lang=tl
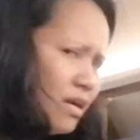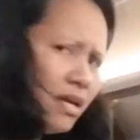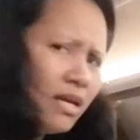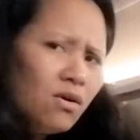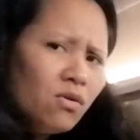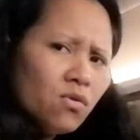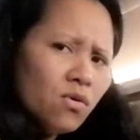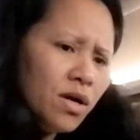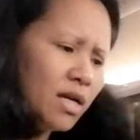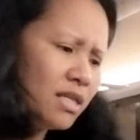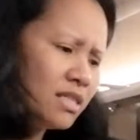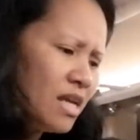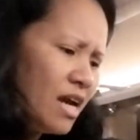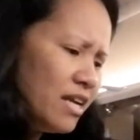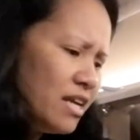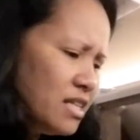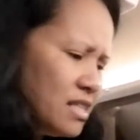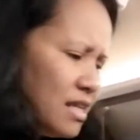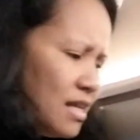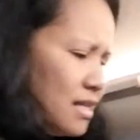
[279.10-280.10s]
Ayaw ko nga ng
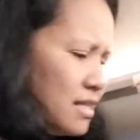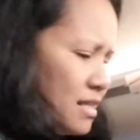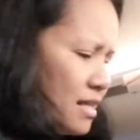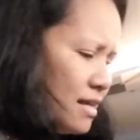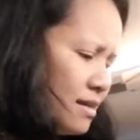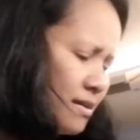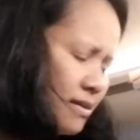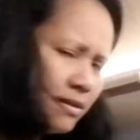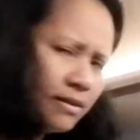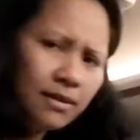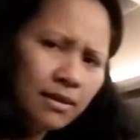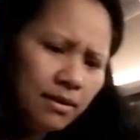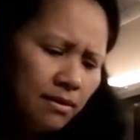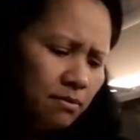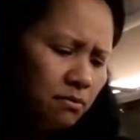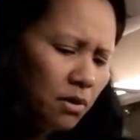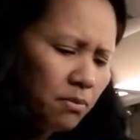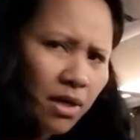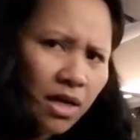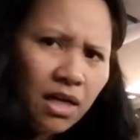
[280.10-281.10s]
science eh kasi
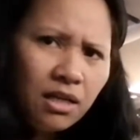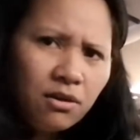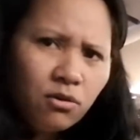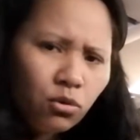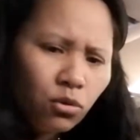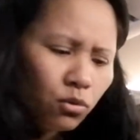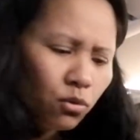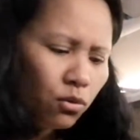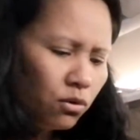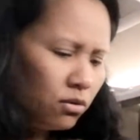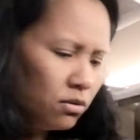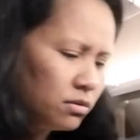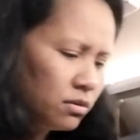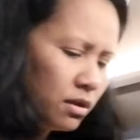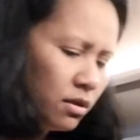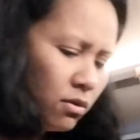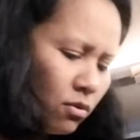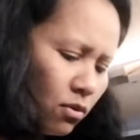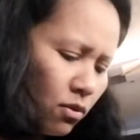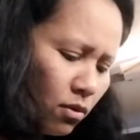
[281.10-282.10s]
may mga Newton,
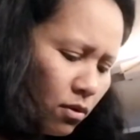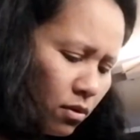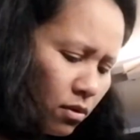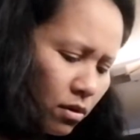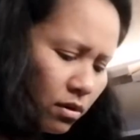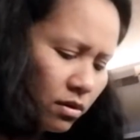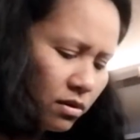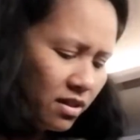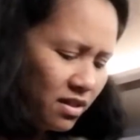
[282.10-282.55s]
may no color.